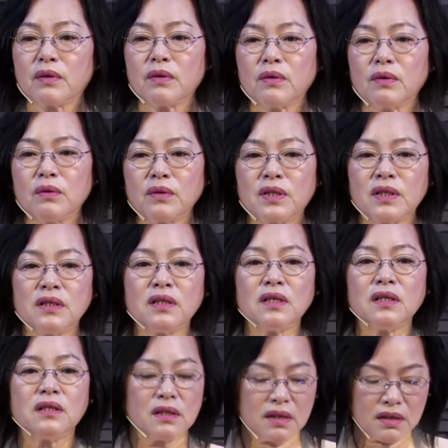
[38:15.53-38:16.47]
我曾
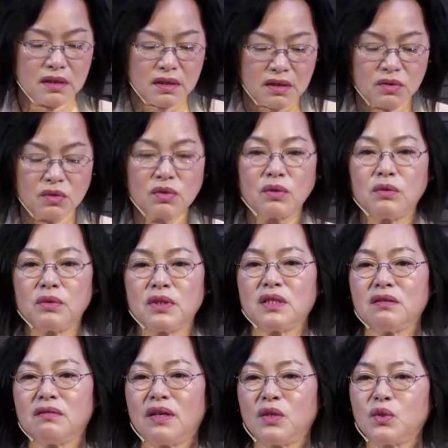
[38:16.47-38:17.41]
经跟神说，我
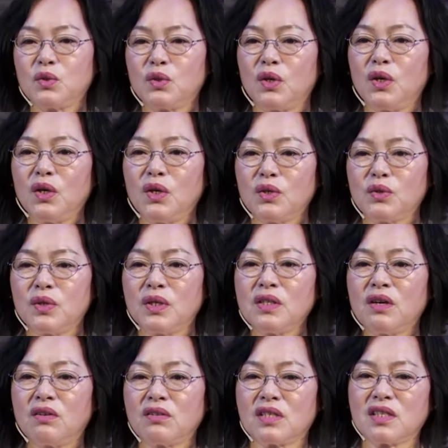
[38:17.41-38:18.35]
希望做宣
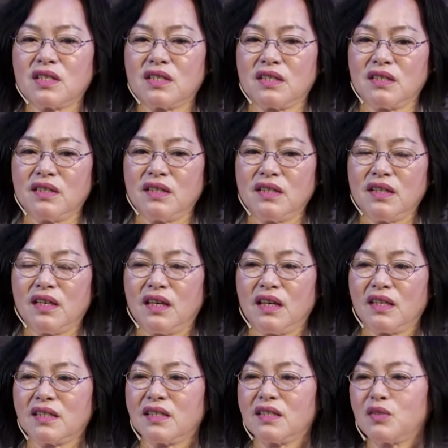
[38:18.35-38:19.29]
教士，
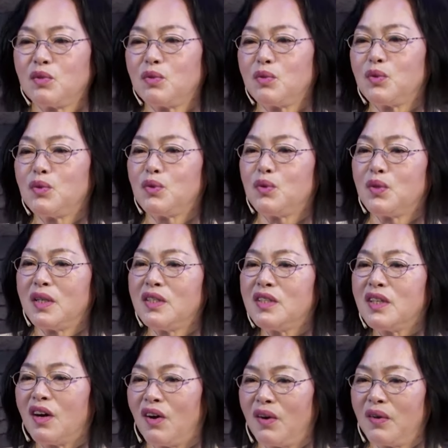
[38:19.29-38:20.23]
啊，四处去宣
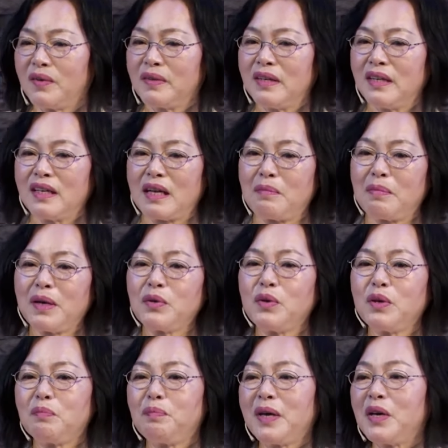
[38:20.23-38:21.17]
教，哪怕
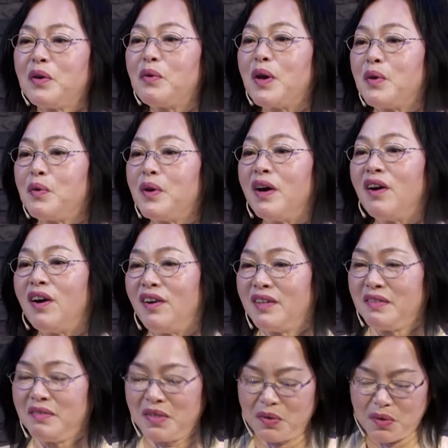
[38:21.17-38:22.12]
越边缘越好，
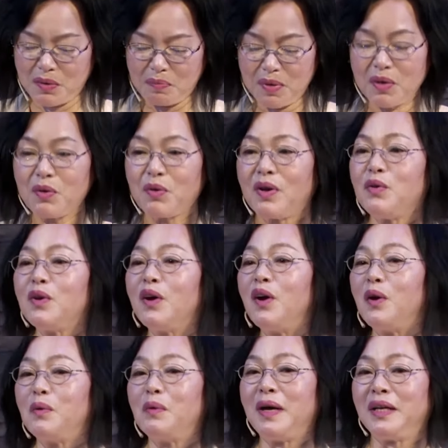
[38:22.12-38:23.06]
因为越边缘越
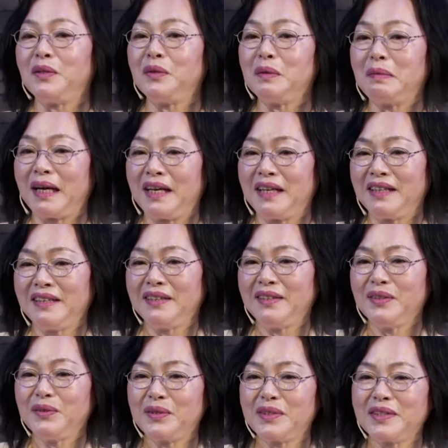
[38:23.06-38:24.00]
好玩，对吧？
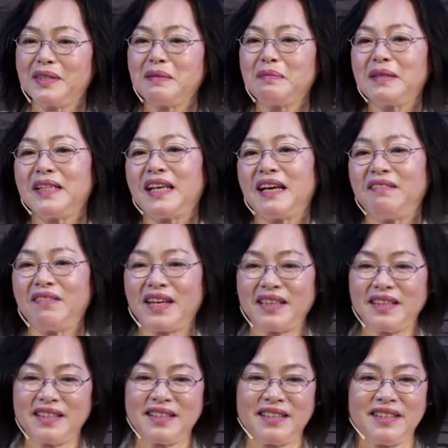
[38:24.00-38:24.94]
我是特别贪
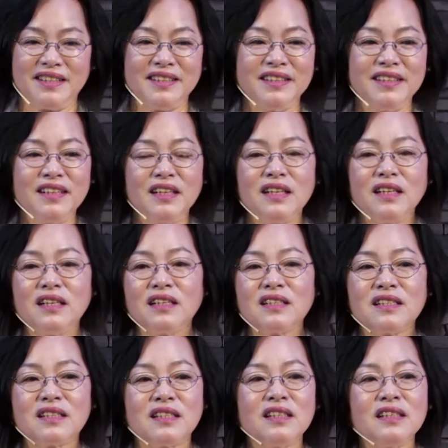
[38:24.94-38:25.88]
玩的人。那
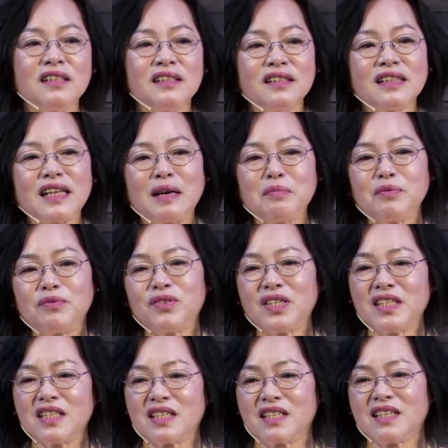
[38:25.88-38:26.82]
神大部
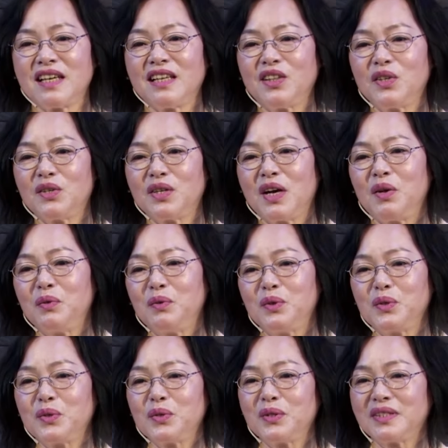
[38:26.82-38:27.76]
分时间都让我
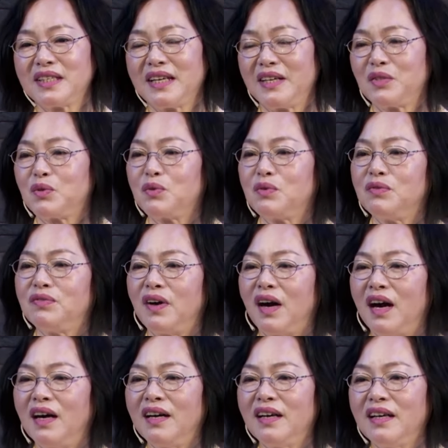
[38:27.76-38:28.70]
坐在书
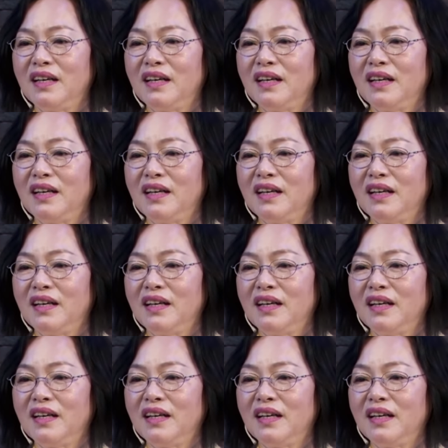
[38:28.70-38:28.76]
房。